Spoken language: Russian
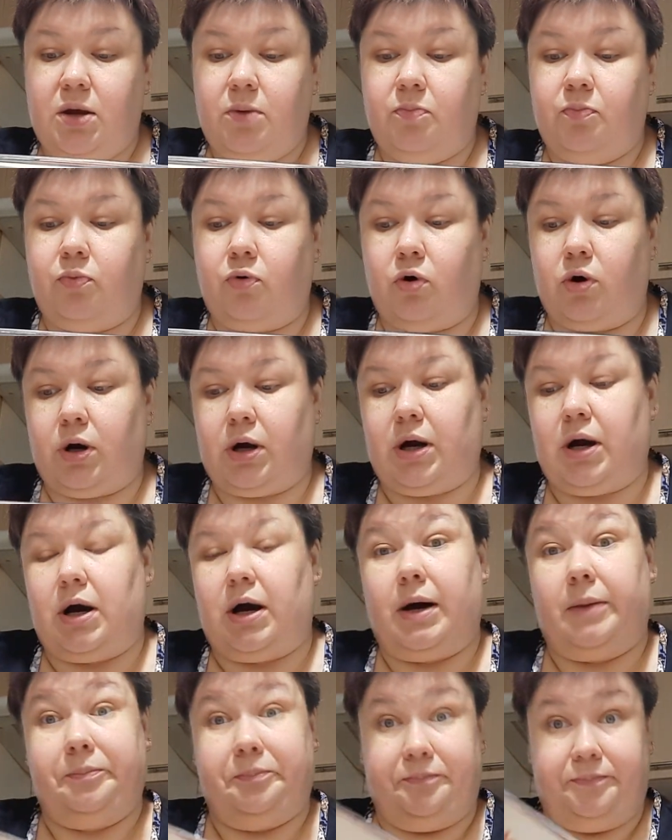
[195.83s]

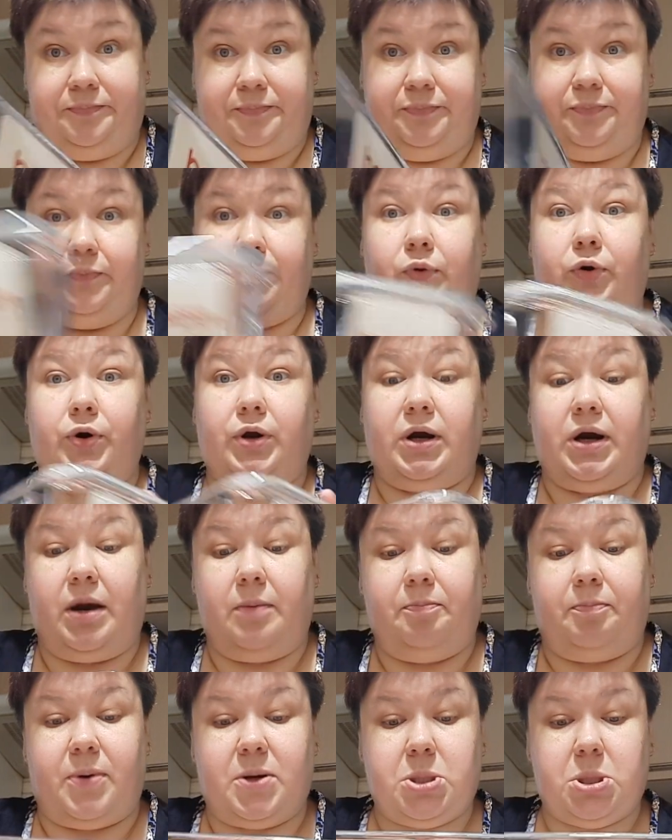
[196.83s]
Боркам.
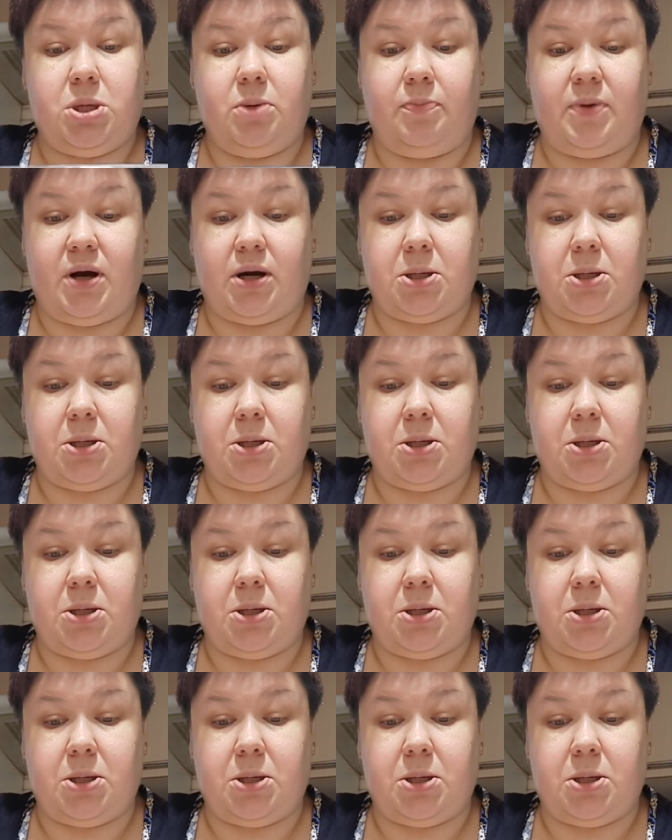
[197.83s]
Боркам Паше